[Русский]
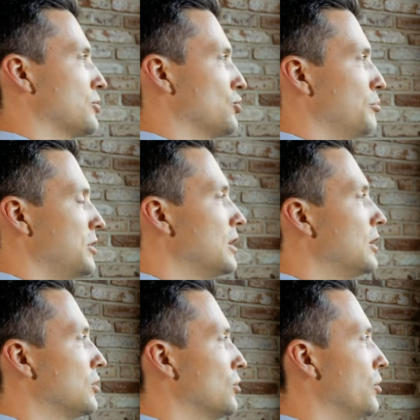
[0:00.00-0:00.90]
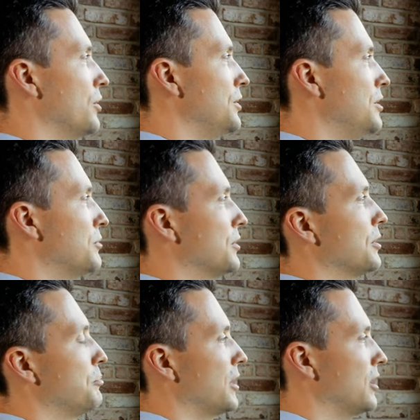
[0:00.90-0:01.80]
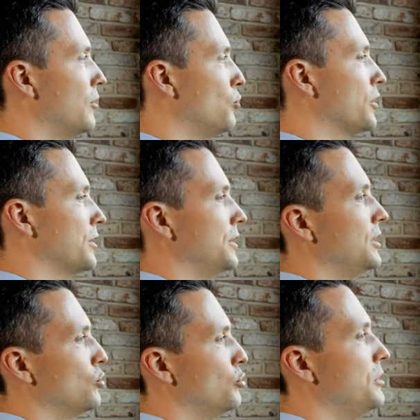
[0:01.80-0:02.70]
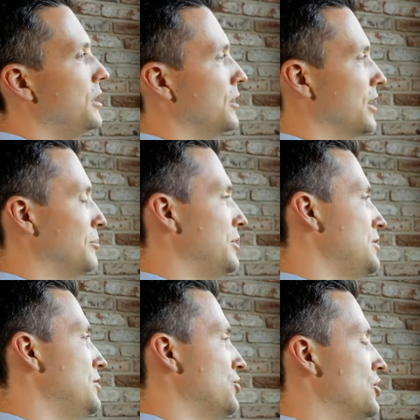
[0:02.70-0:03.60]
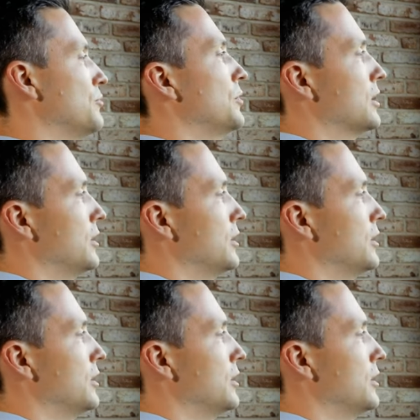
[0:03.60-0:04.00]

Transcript: должно быть, но именно переговоры и умение объяснить, чем вы